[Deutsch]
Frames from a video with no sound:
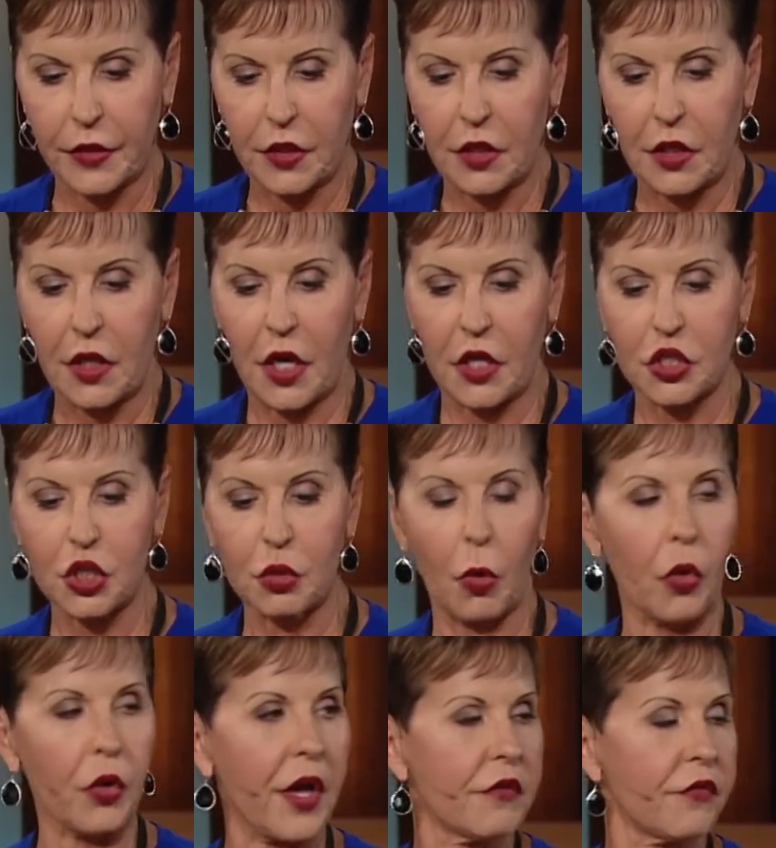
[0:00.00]
Glaubt nicht,
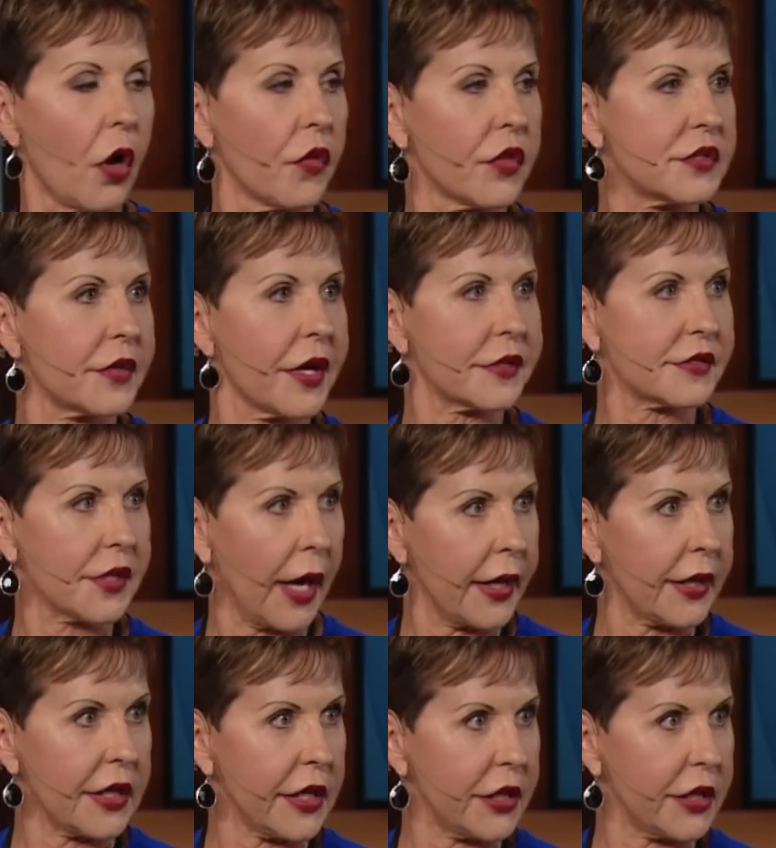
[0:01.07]
dass ihr klug genug seid,